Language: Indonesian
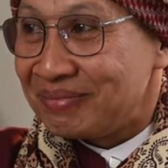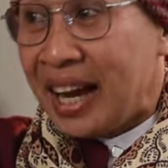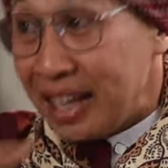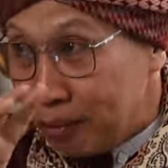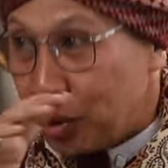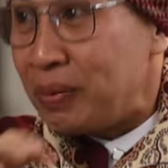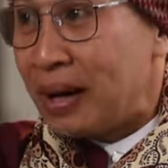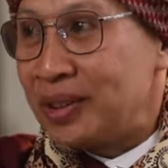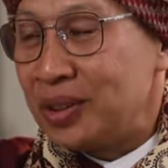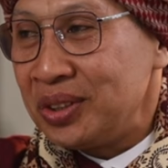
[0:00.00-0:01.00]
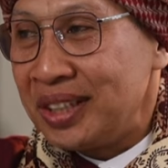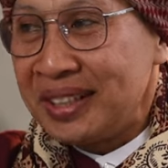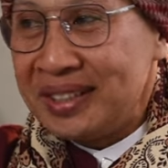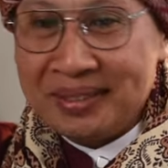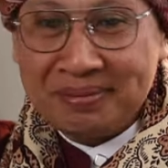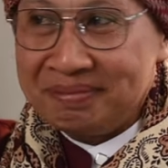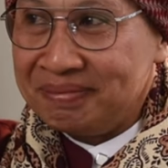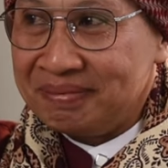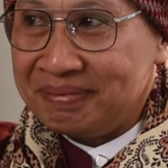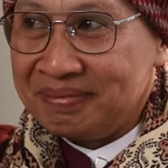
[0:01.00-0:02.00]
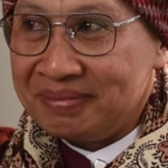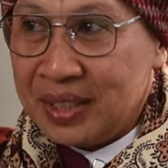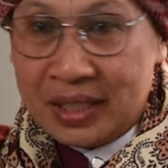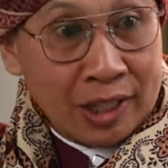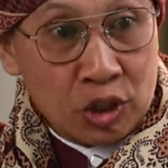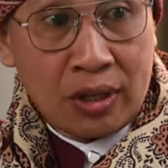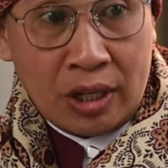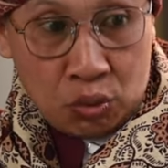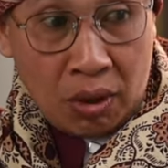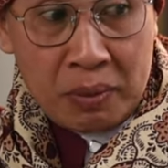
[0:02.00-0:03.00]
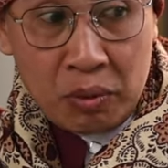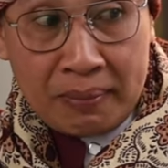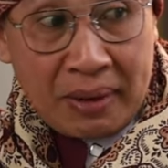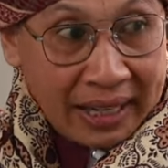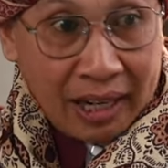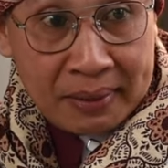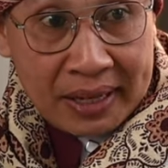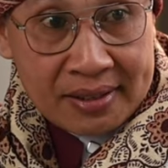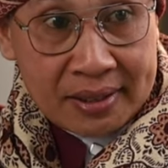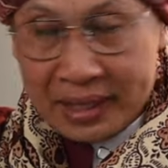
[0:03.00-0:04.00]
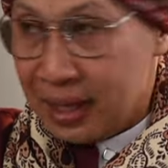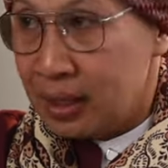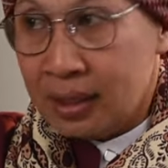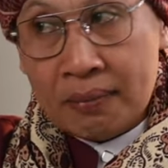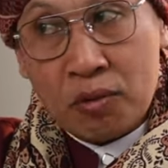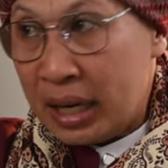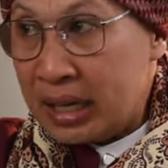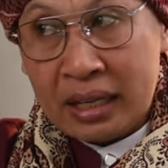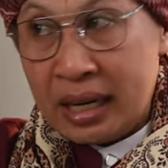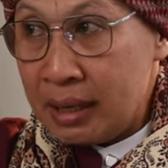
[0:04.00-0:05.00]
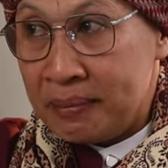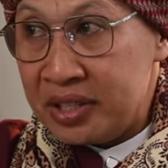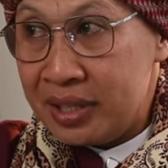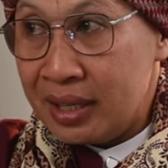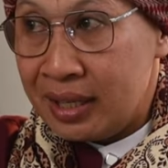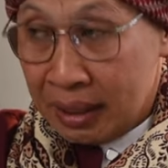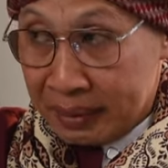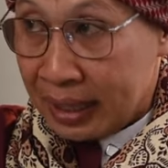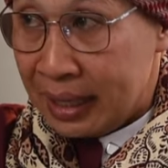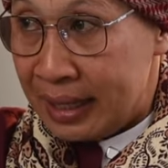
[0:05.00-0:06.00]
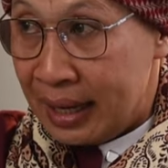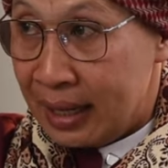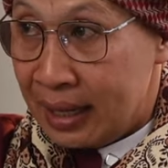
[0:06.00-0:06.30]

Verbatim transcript: Hanya berubah bentuknya saja. Sehingga seorang suami mungkin marah kepada istrinya bukan karena dia benci, tapi karena dia